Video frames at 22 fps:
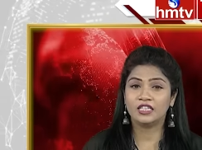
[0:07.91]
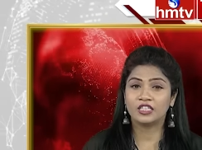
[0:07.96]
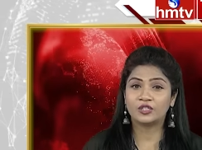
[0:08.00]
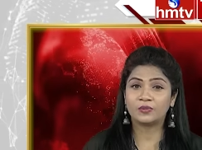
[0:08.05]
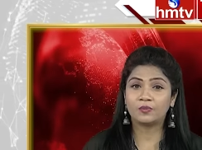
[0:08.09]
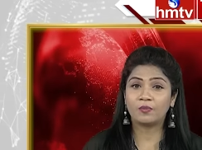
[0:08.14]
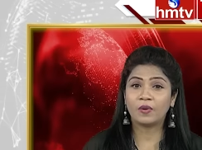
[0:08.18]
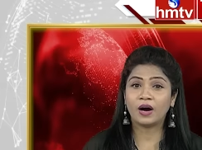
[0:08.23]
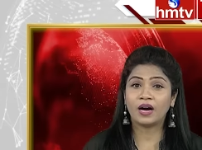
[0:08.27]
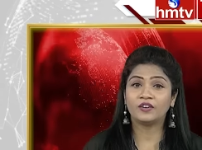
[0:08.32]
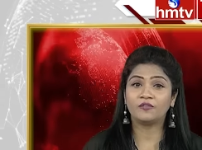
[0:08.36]

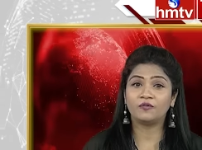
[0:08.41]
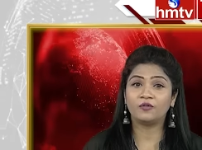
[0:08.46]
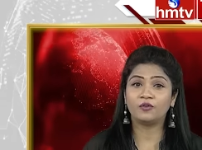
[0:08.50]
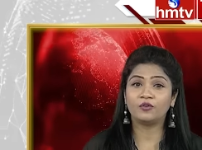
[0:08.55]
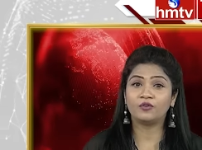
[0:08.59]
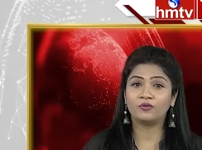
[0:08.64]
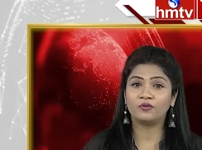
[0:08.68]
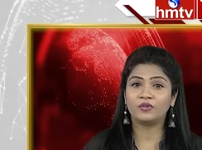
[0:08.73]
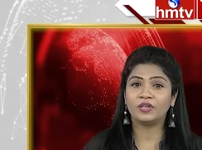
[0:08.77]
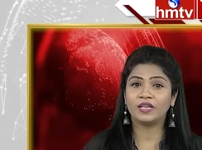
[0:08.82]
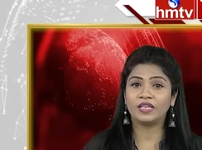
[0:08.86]
స్మార్ట్ ఫోన్
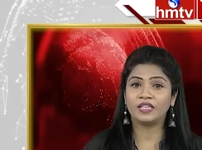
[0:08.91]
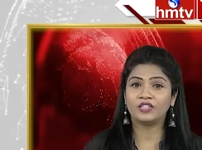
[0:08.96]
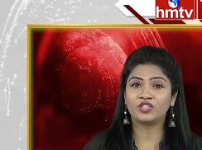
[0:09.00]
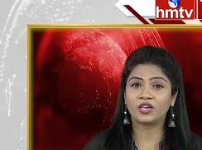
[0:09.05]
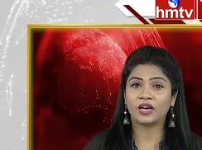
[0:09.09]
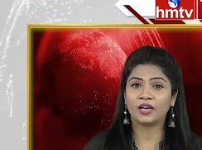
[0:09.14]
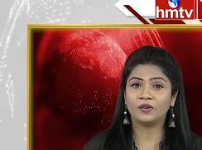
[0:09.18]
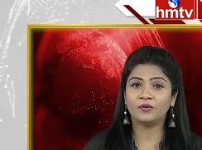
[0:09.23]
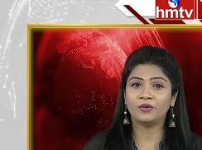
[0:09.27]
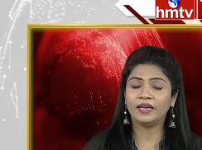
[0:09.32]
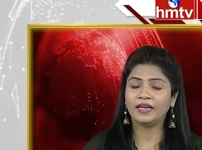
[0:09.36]
ఉంటే
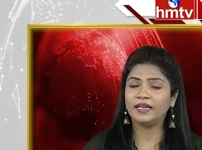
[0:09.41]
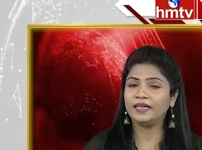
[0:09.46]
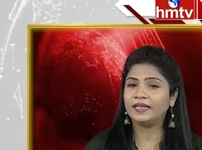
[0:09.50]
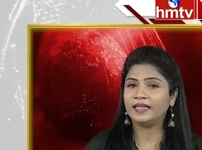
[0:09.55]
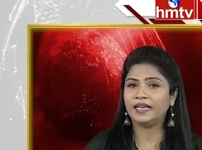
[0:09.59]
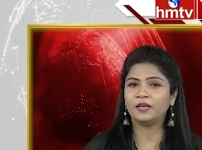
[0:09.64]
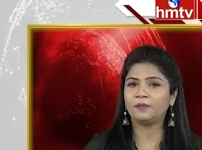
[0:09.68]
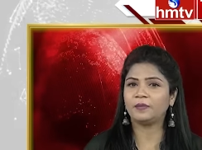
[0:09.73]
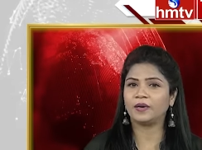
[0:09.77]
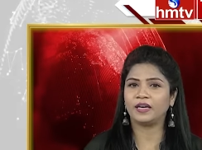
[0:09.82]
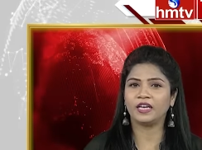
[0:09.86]
చాలు
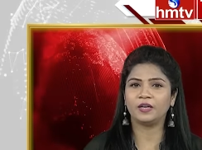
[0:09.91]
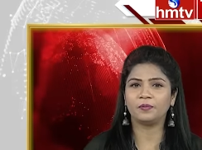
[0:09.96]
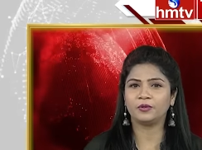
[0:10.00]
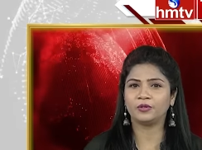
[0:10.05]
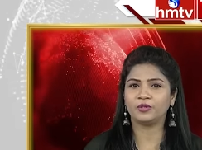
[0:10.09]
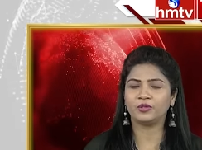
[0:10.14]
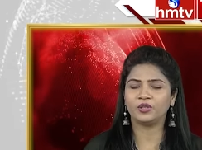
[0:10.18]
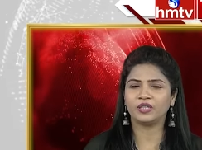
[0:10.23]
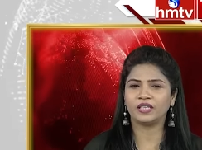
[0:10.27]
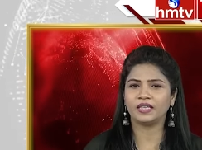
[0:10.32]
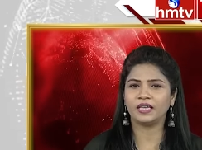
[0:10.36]
ఇట్టే పని
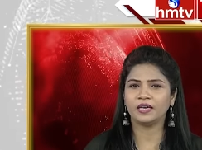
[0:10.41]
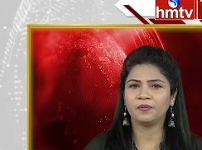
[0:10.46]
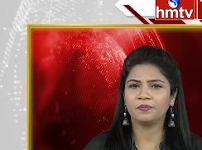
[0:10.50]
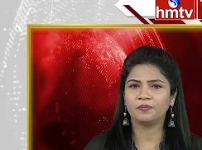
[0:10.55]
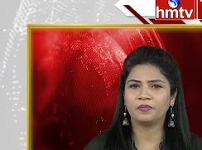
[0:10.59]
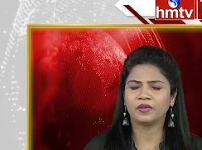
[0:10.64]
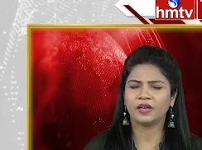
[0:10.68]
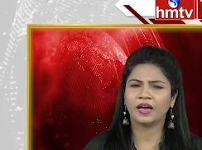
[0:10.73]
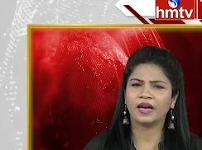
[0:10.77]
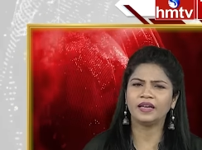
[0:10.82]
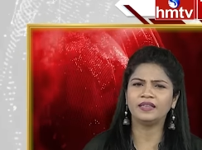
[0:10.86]
అయిపోతుంది కదా
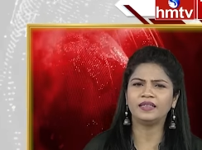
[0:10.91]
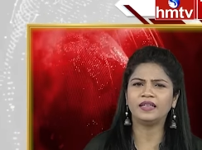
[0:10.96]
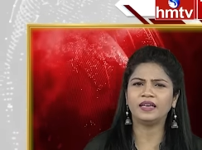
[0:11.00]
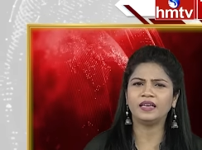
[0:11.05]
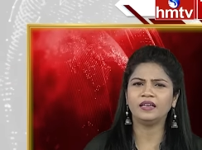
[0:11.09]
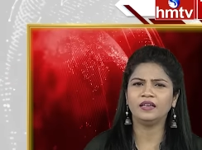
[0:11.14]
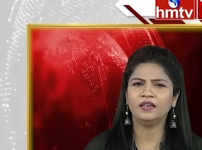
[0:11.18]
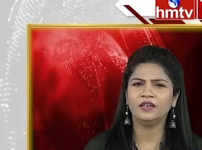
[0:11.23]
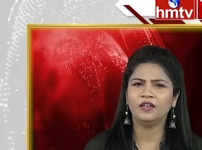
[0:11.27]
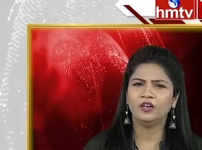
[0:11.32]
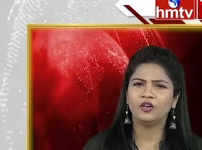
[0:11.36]
అయితే
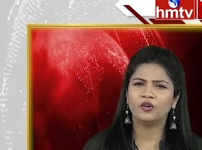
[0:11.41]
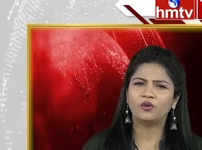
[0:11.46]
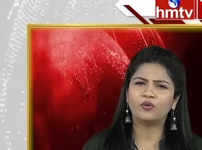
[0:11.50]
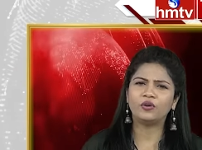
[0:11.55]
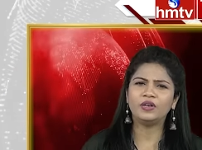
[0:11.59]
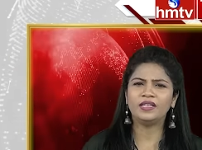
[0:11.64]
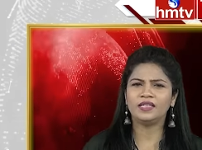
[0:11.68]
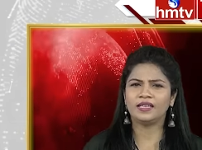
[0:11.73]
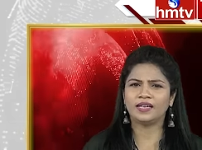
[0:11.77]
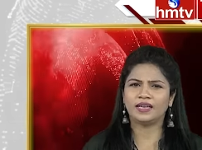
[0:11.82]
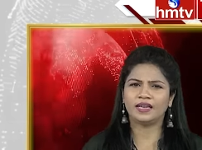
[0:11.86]

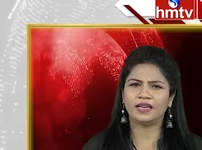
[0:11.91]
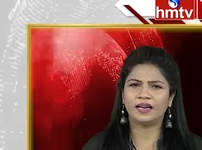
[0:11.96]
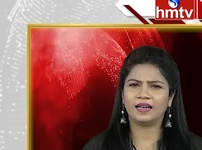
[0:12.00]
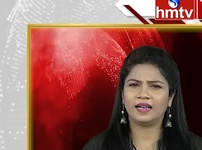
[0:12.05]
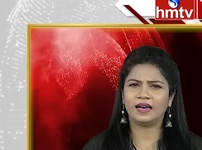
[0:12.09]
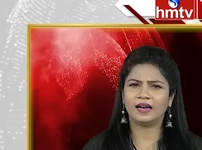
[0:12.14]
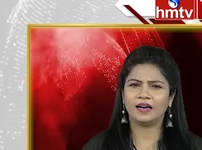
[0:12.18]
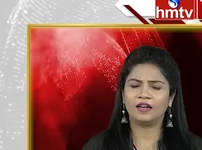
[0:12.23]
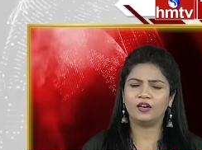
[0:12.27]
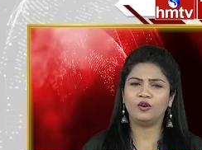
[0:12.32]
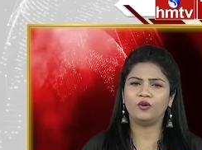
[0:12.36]
కొన్ని రకాల
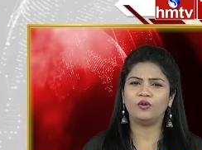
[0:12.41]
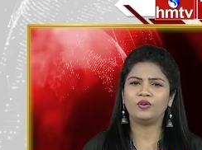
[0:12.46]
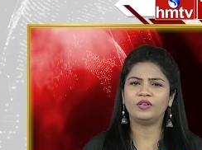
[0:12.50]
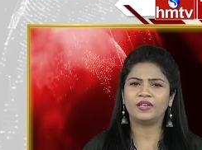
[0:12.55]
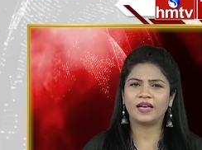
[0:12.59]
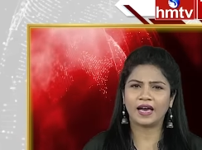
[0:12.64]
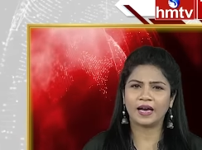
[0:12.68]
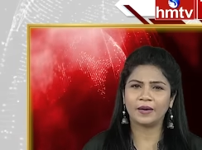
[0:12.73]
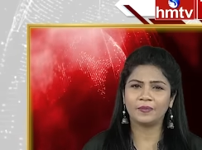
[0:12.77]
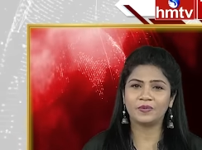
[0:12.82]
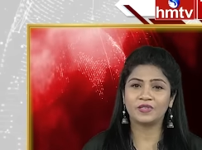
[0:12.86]
లోన్
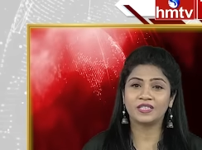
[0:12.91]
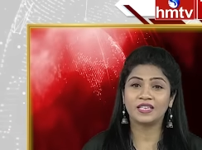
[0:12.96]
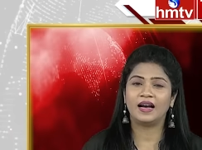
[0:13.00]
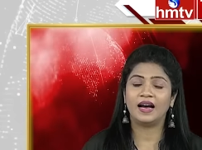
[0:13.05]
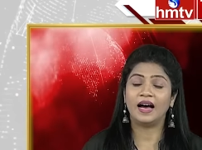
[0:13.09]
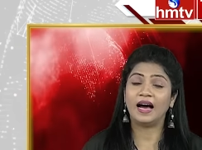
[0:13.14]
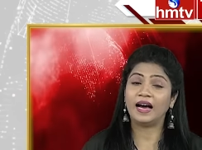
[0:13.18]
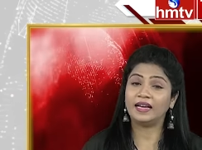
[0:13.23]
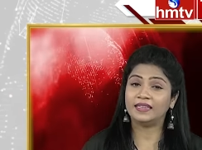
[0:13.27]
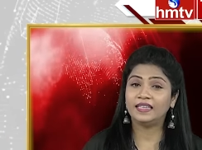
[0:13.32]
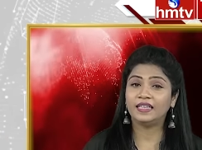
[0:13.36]
యాప్స్
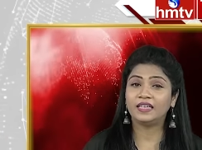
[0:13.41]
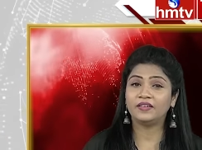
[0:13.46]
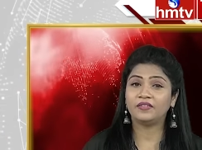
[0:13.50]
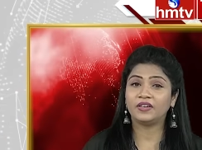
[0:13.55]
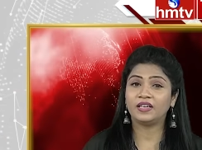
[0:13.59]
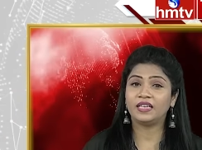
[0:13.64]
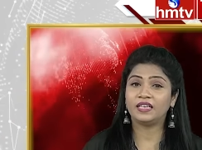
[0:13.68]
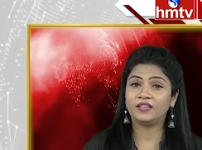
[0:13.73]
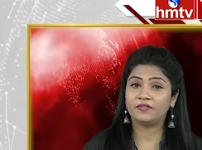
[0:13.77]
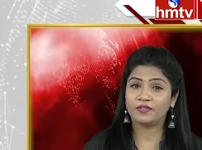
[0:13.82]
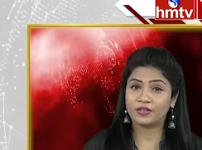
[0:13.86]
అధిక
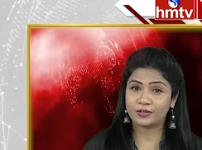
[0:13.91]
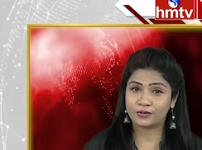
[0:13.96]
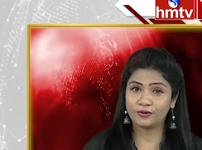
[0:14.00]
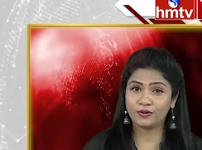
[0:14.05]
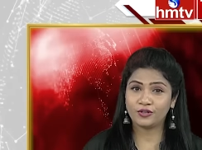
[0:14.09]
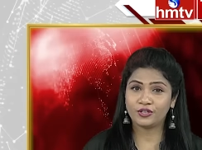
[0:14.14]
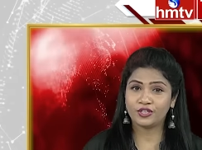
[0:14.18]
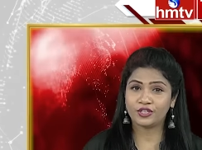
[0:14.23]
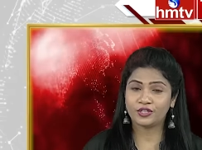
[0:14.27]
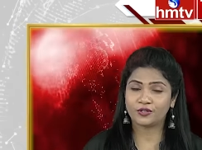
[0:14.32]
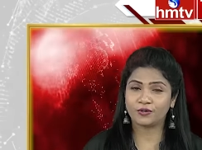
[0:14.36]
వడ్డీ
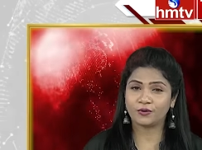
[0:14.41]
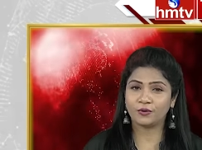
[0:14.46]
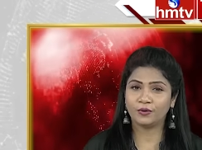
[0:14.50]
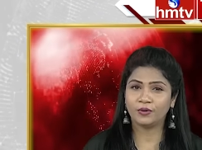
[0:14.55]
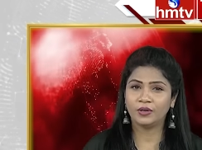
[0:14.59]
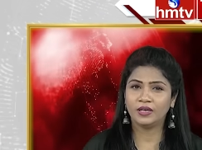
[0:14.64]
వసూలు చేస్తూ